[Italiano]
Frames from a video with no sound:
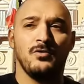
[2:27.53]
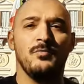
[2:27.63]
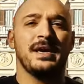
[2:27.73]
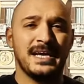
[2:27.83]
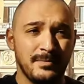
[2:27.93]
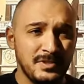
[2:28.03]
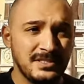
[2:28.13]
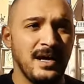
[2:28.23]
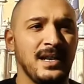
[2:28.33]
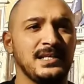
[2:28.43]
come
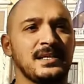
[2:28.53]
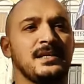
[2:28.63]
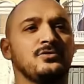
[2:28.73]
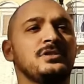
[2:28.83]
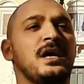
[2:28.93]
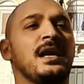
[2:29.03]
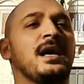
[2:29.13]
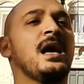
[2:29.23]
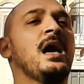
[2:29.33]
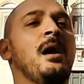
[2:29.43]
capitale del Regno d'Italia,